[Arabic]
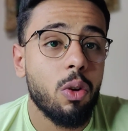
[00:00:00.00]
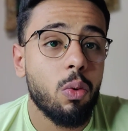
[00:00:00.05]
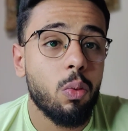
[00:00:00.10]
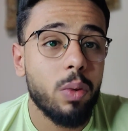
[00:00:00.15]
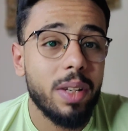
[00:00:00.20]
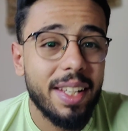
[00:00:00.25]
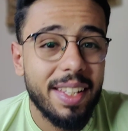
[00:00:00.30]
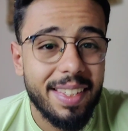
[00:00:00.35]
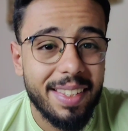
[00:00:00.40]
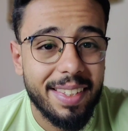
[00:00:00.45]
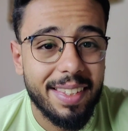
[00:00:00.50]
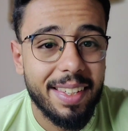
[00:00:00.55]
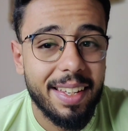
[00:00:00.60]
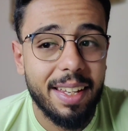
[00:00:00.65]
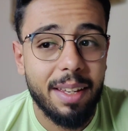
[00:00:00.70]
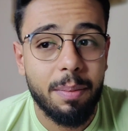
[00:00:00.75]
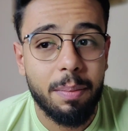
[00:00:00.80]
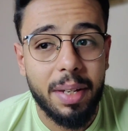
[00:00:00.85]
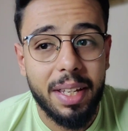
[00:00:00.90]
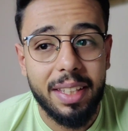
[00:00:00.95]

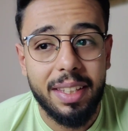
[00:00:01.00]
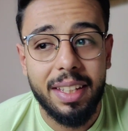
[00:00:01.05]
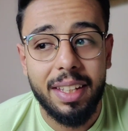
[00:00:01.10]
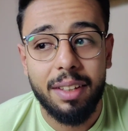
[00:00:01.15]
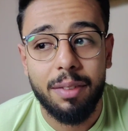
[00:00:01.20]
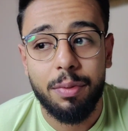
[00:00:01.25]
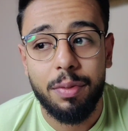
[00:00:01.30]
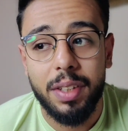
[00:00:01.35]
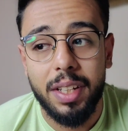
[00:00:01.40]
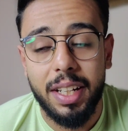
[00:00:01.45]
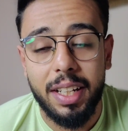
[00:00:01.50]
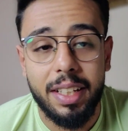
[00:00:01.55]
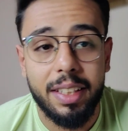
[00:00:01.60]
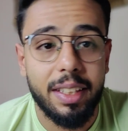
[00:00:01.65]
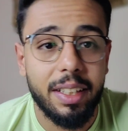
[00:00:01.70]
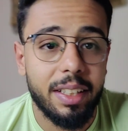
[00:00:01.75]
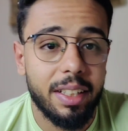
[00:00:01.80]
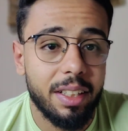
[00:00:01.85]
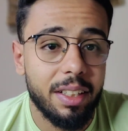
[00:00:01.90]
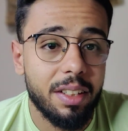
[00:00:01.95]
ولسه بادئ في
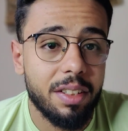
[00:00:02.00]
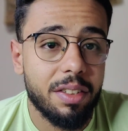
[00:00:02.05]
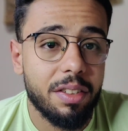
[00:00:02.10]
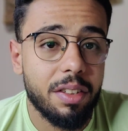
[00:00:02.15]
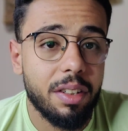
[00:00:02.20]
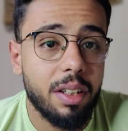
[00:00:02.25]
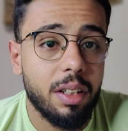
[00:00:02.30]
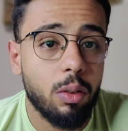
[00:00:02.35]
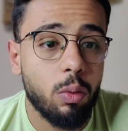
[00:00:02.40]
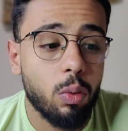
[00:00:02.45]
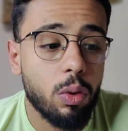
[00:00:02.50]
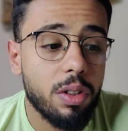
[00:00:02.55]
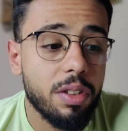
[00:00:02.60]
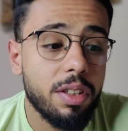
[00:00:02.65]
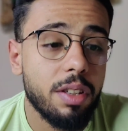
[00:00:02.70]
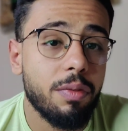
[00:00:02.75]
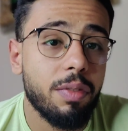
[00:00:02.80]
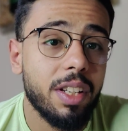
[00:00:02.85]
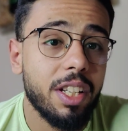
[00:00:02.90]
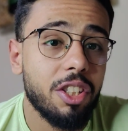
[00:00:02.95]
رحلتك لعلاج الصلع
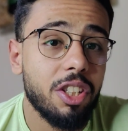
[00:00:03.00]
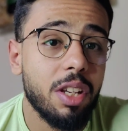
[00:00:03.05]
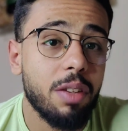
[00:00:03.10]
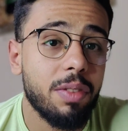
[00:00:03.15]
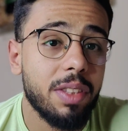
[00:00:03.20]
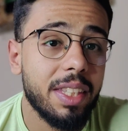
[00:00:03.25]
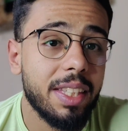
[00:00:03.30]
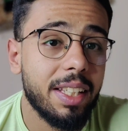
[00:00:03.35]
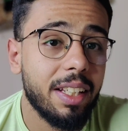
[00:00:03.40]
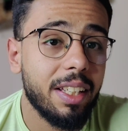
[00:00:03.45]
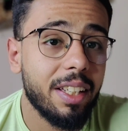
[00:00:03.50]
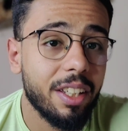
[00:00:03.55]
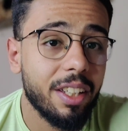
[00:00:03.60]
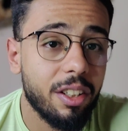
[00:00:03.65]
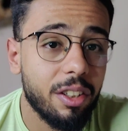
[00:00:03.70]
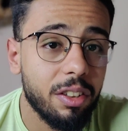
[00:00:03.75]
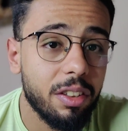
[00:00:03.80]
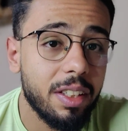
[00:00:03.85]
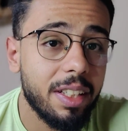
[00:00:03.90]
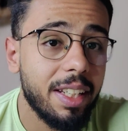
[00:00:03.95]
الوراثي فانا شايف ان
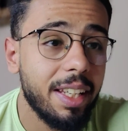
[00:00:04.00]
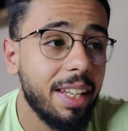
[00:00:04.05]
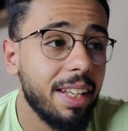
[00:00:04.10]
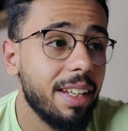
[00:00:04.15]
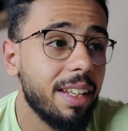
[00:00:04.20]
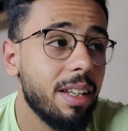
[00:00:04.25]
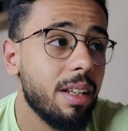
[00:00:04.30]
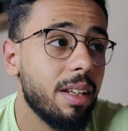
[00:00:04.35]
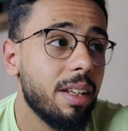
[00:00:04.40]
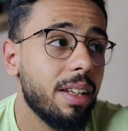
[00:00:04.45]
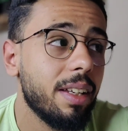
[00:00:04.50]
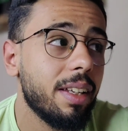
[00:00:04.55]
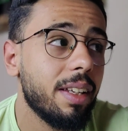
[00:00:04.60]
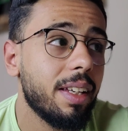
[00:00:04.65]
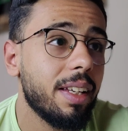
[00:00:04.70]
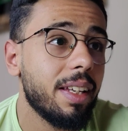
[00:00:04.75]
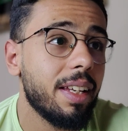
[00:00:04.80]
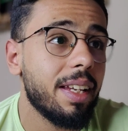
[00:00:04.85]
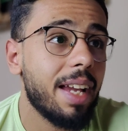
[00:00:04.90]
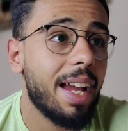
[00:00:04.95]
الخيارات اللي احنا
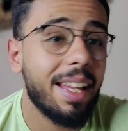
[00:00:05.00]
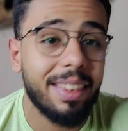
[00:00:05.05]
آه،